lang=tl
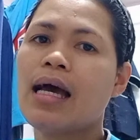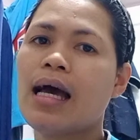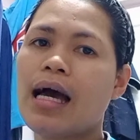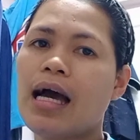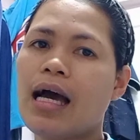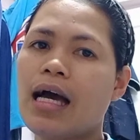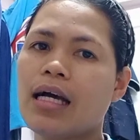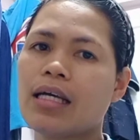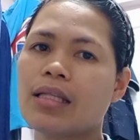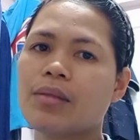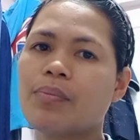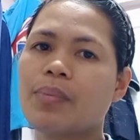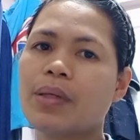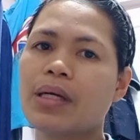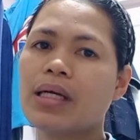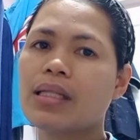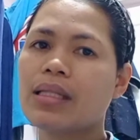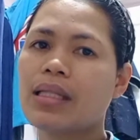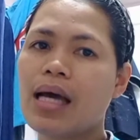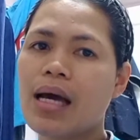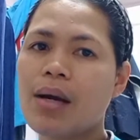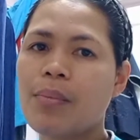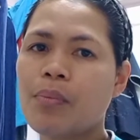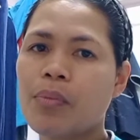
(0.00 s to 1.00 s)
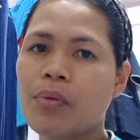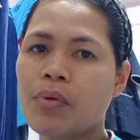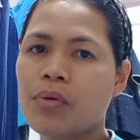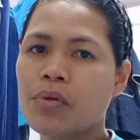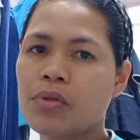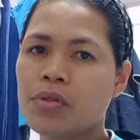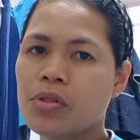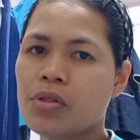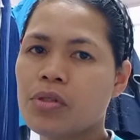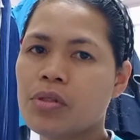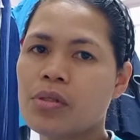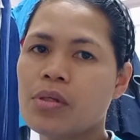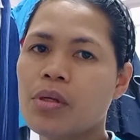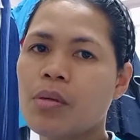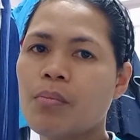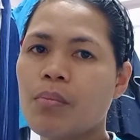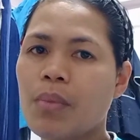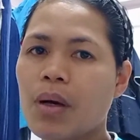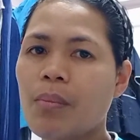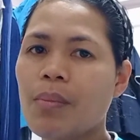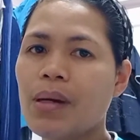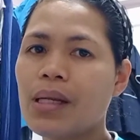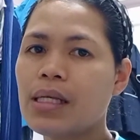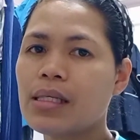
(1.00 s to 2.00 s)
at pagkatapos
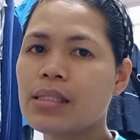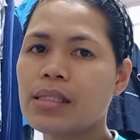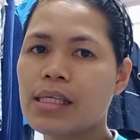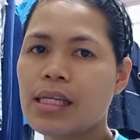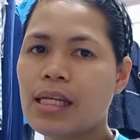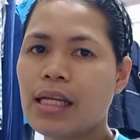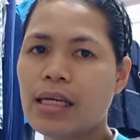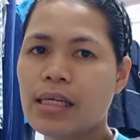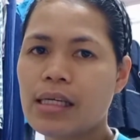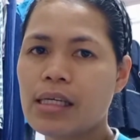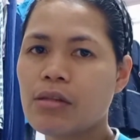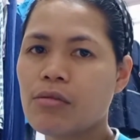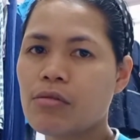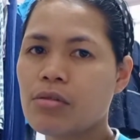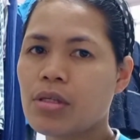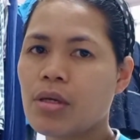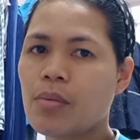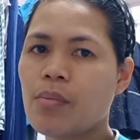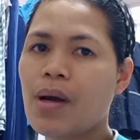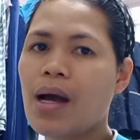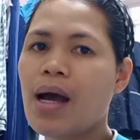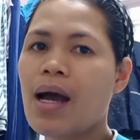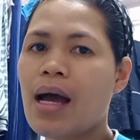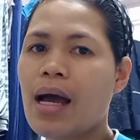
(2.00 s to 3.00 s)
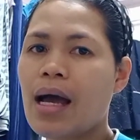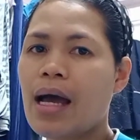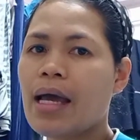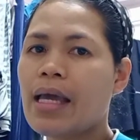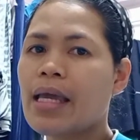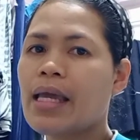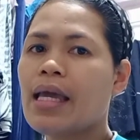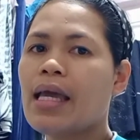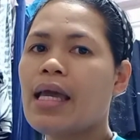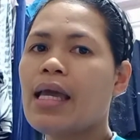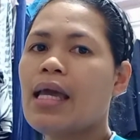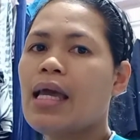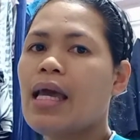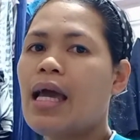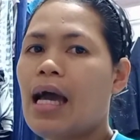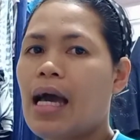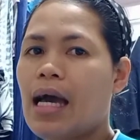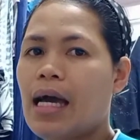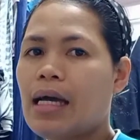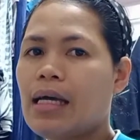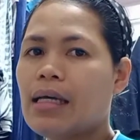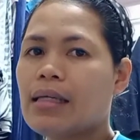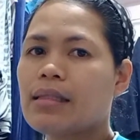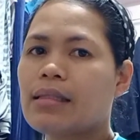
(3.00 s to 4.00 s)
babalik sila rito sa bahay
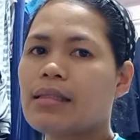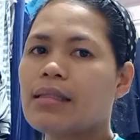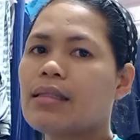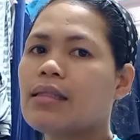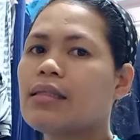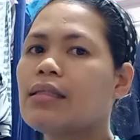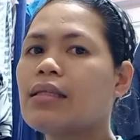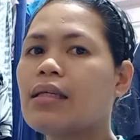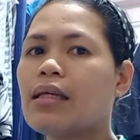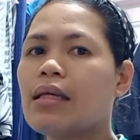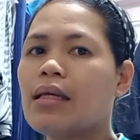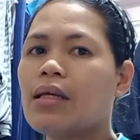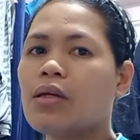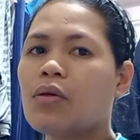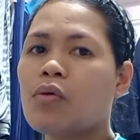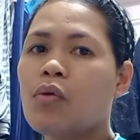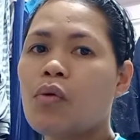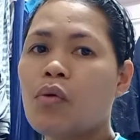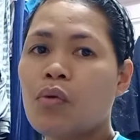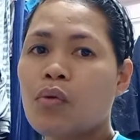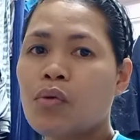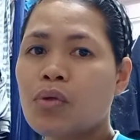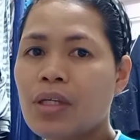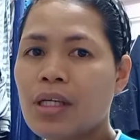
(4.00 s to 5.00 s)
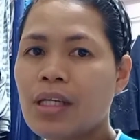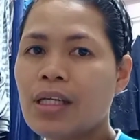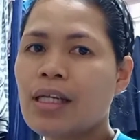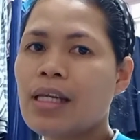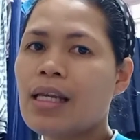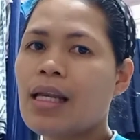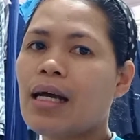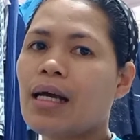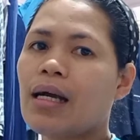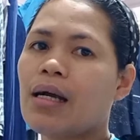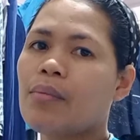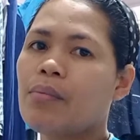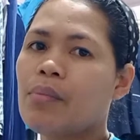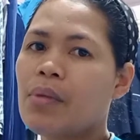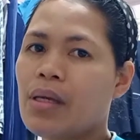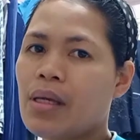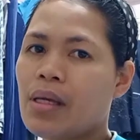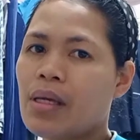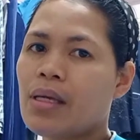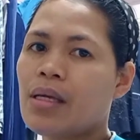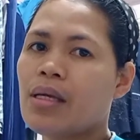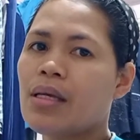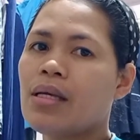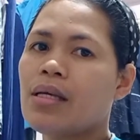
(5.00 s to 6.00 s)
at kukunin nila
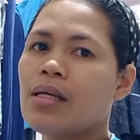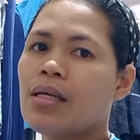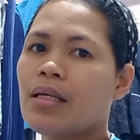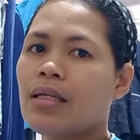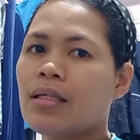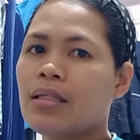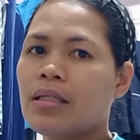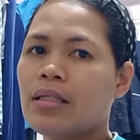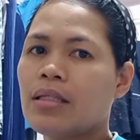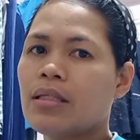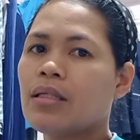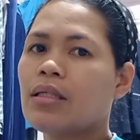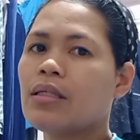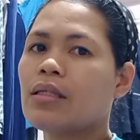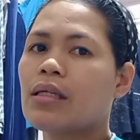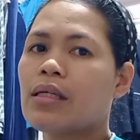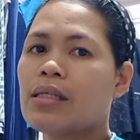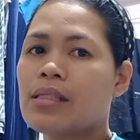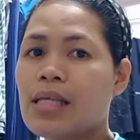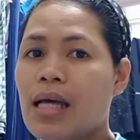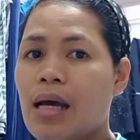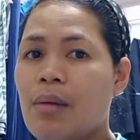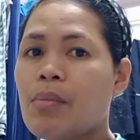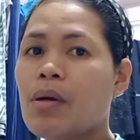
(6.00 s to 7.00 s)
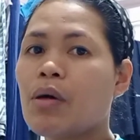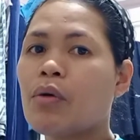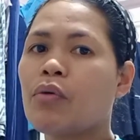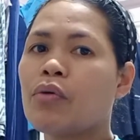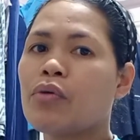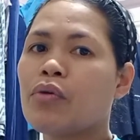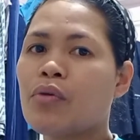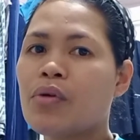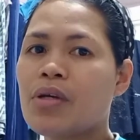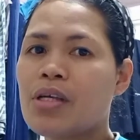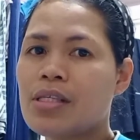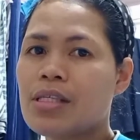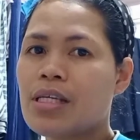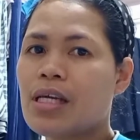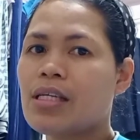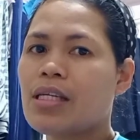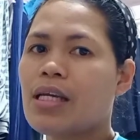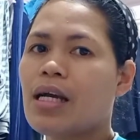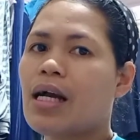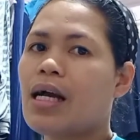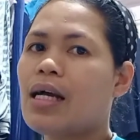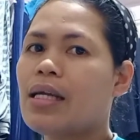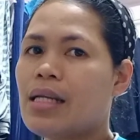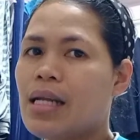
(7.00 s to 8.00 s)
kami kasama ko yung isa
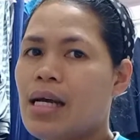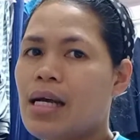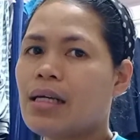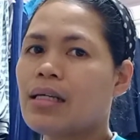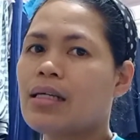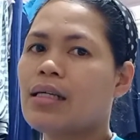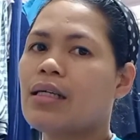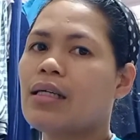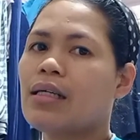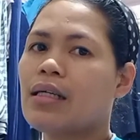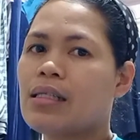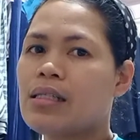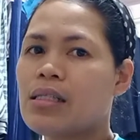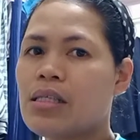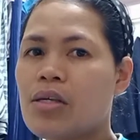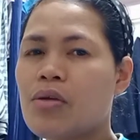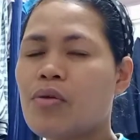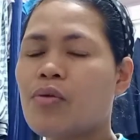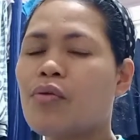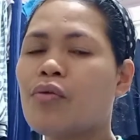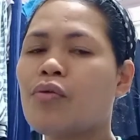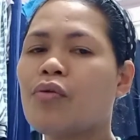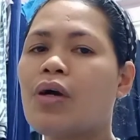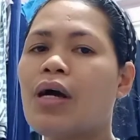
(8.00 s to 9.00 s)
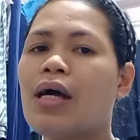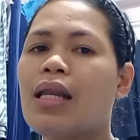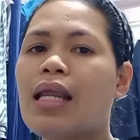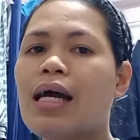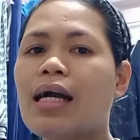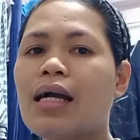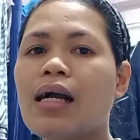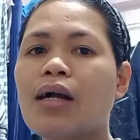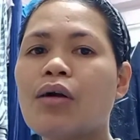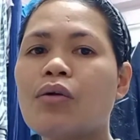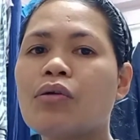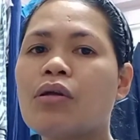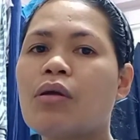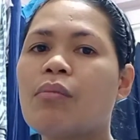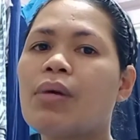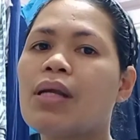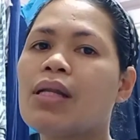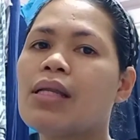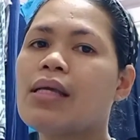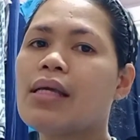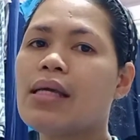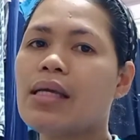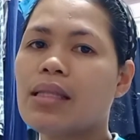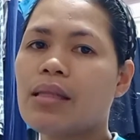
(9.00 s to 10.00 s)
niyang anak kasi yung alaga ko na
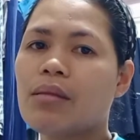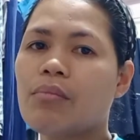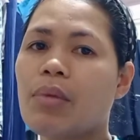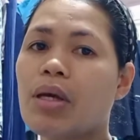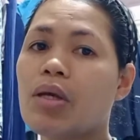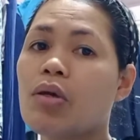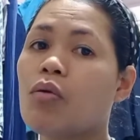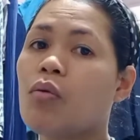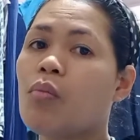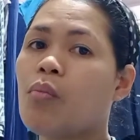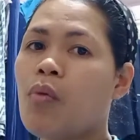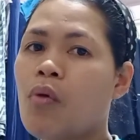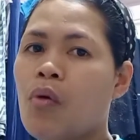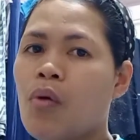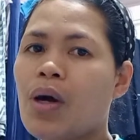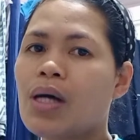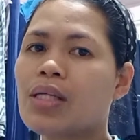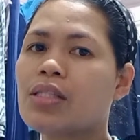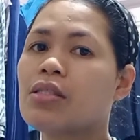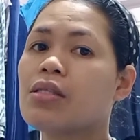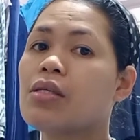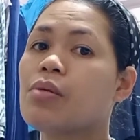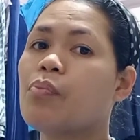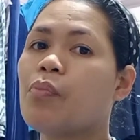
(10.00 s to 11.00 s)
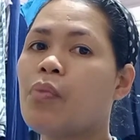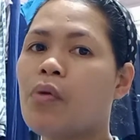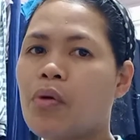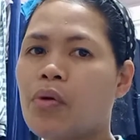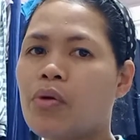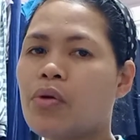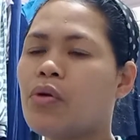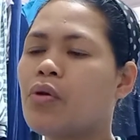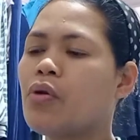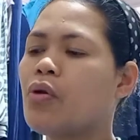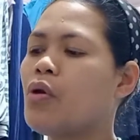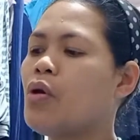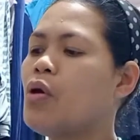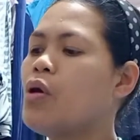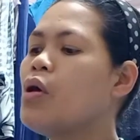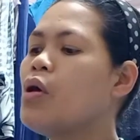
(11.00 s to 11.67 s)
maliit may ubo at sipon.